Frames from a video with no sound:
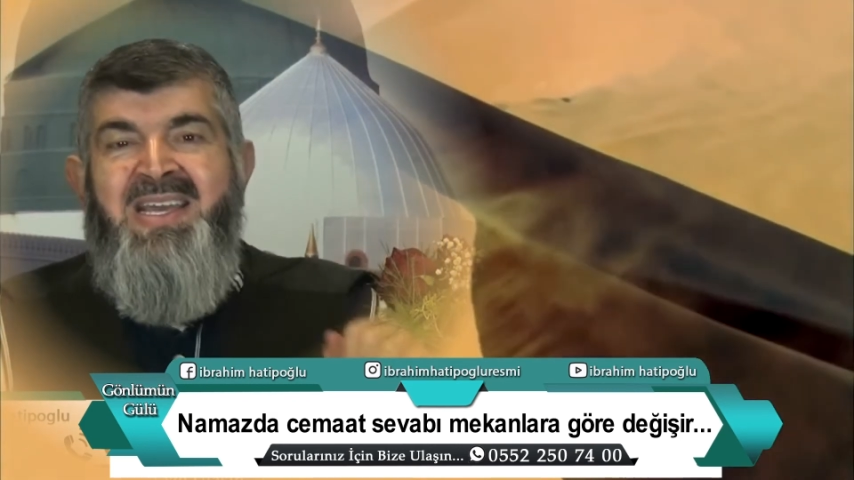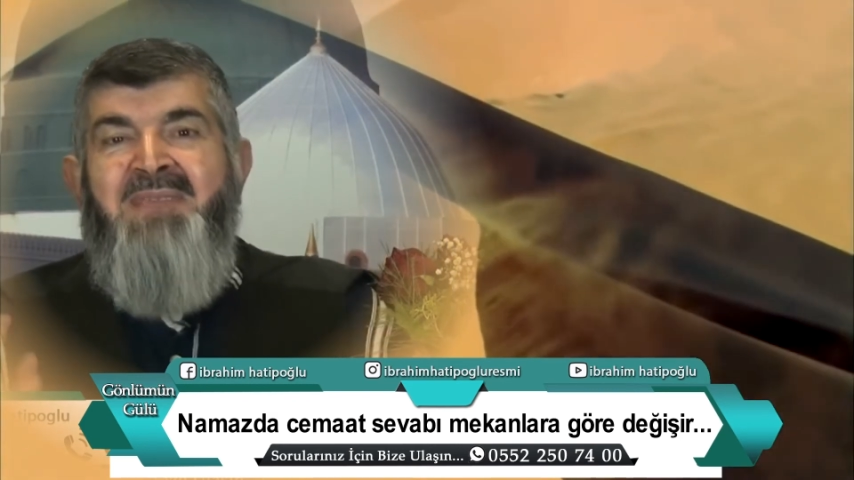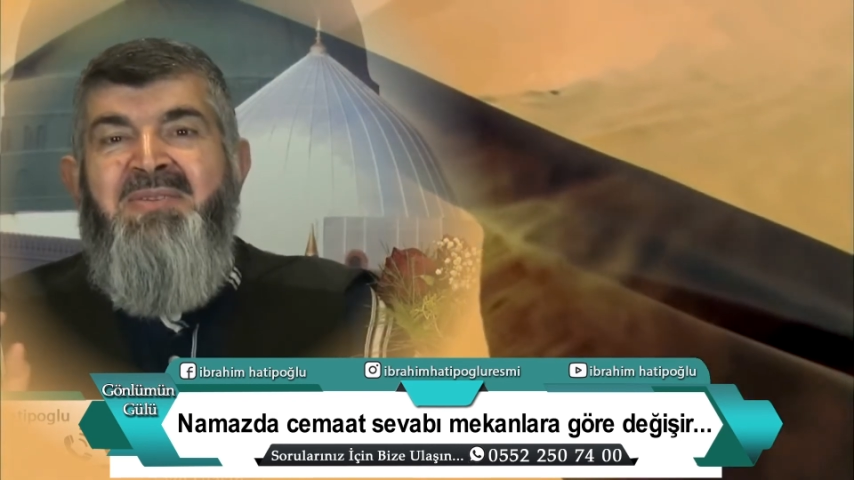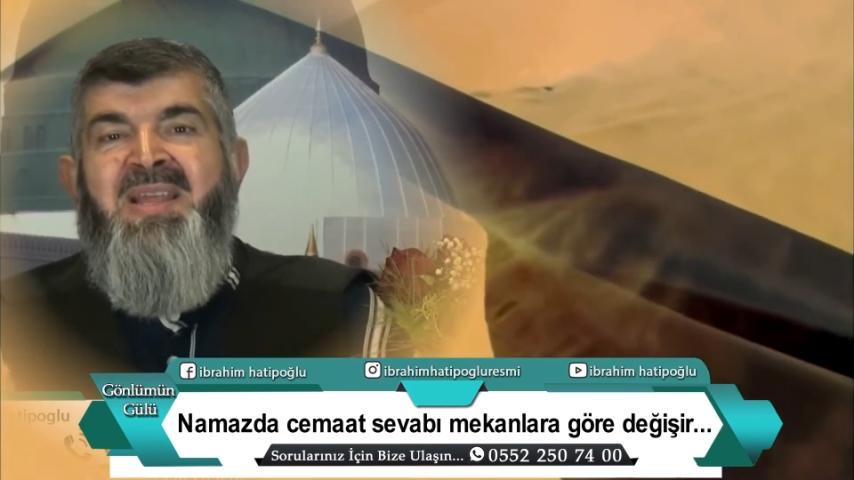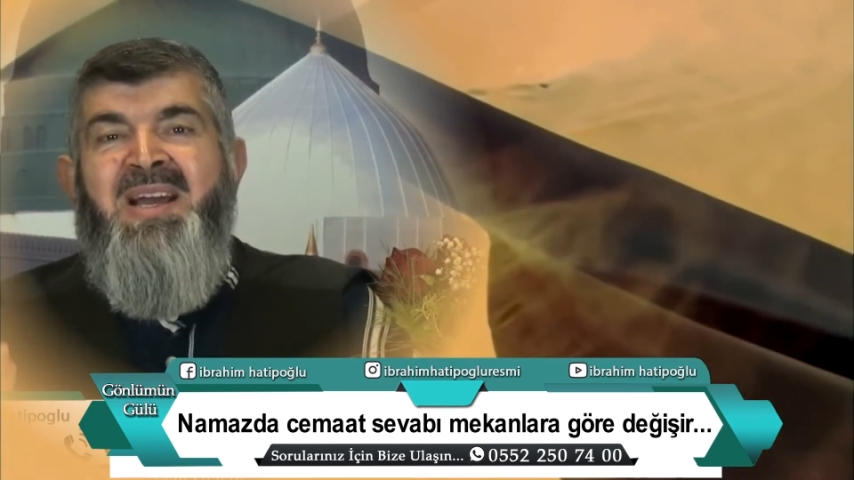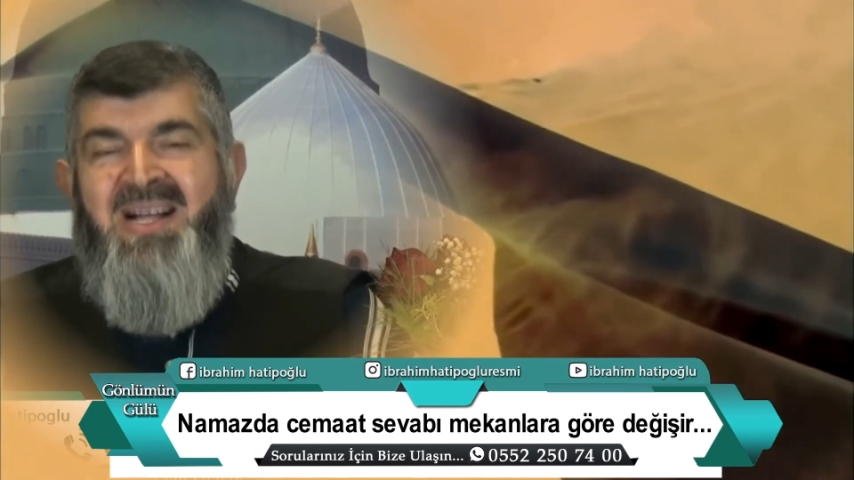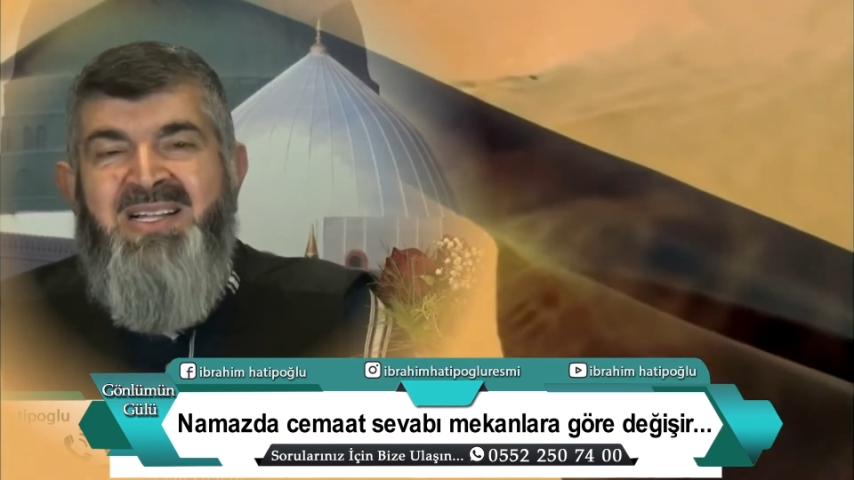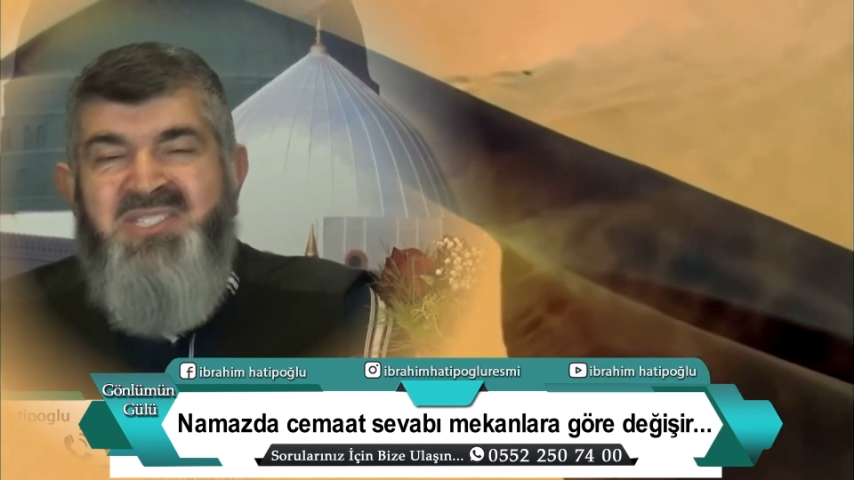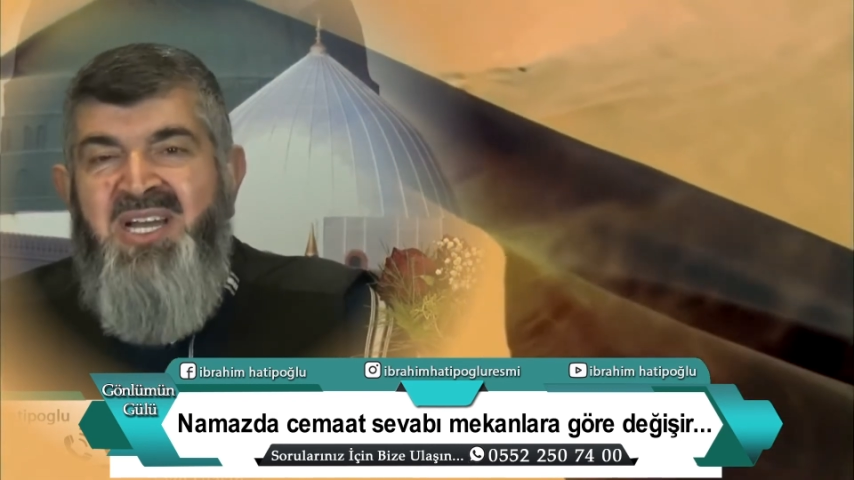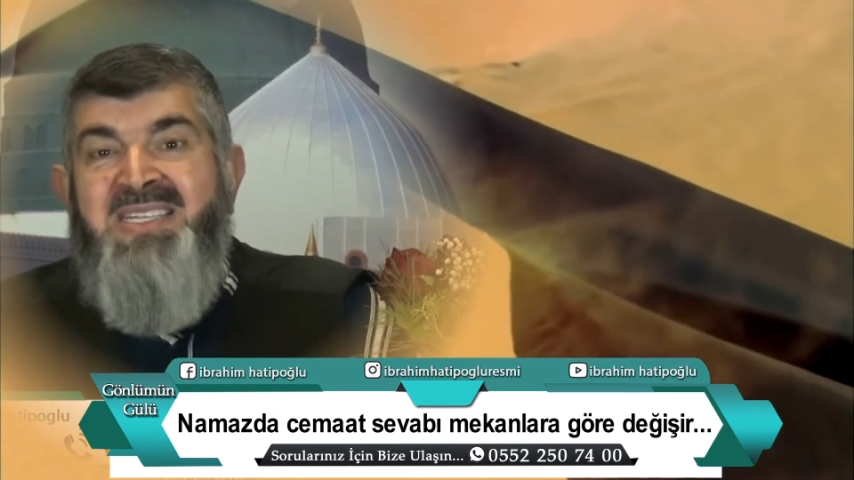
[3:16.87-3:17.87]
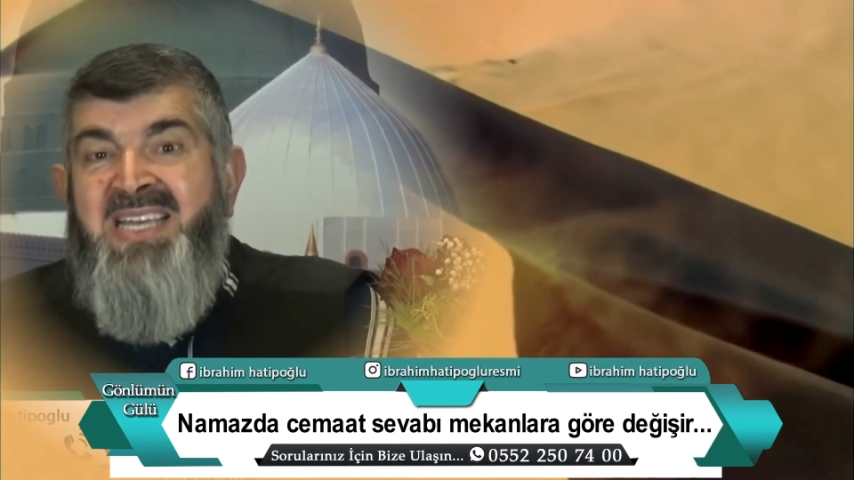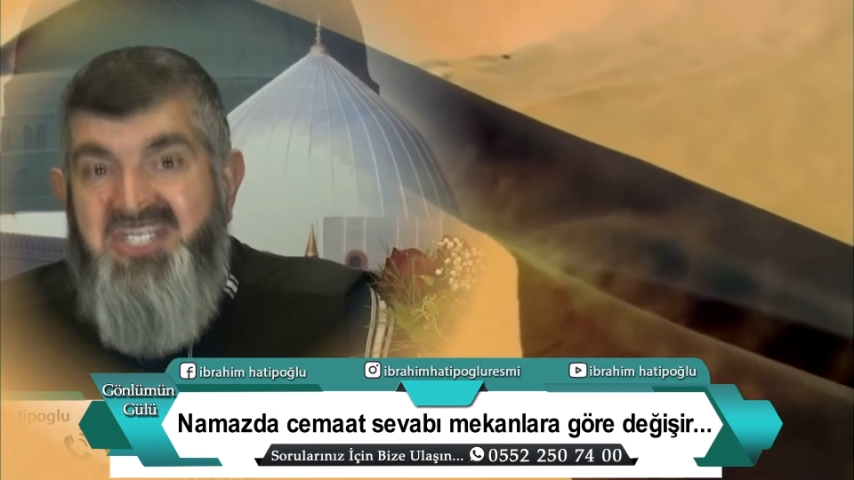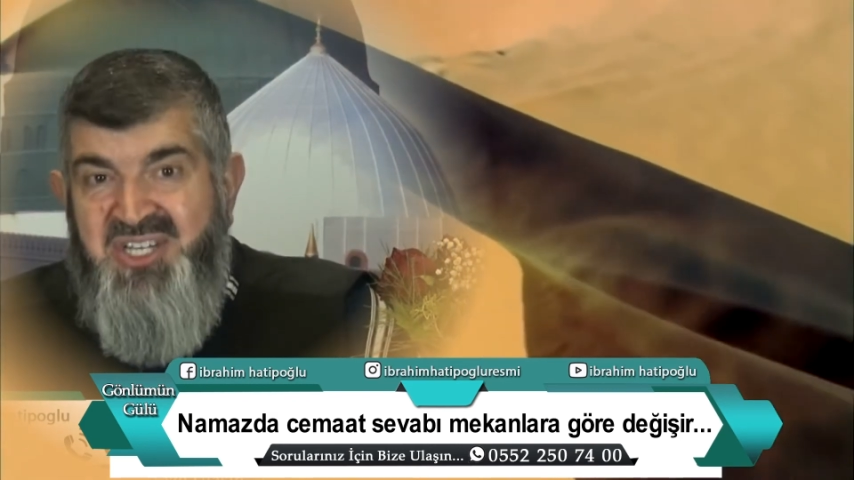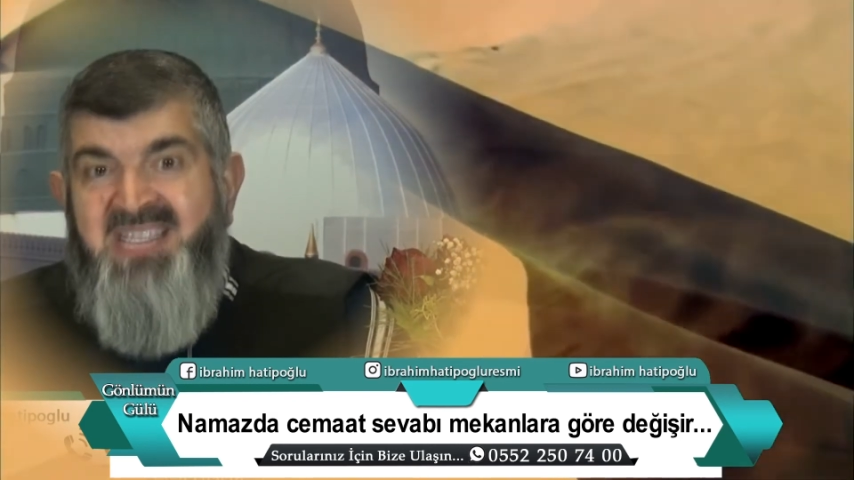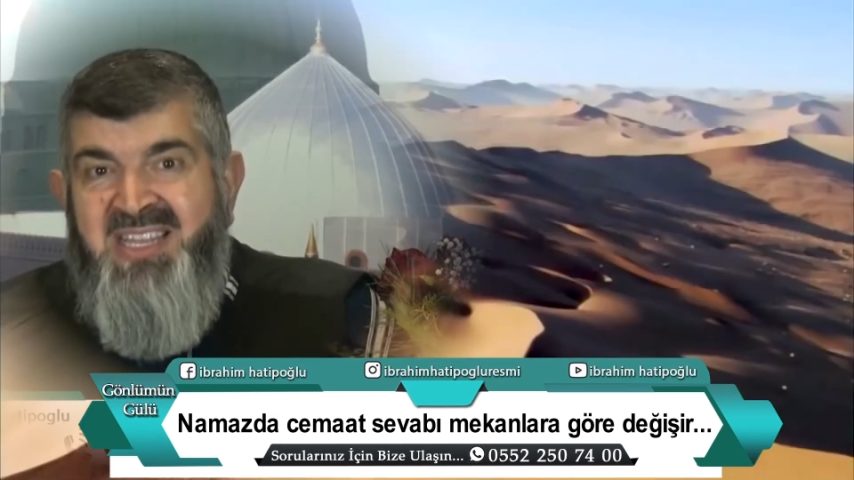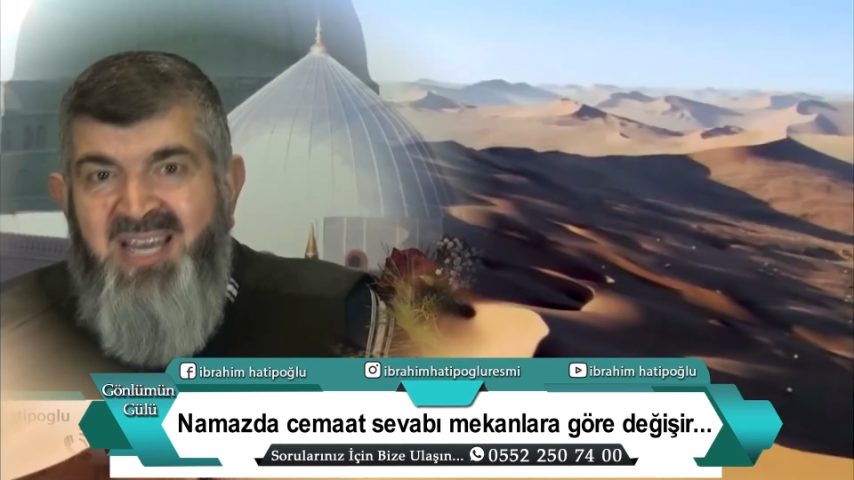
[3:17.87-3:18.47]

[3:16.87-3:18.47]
Evinde kalkacaksın gece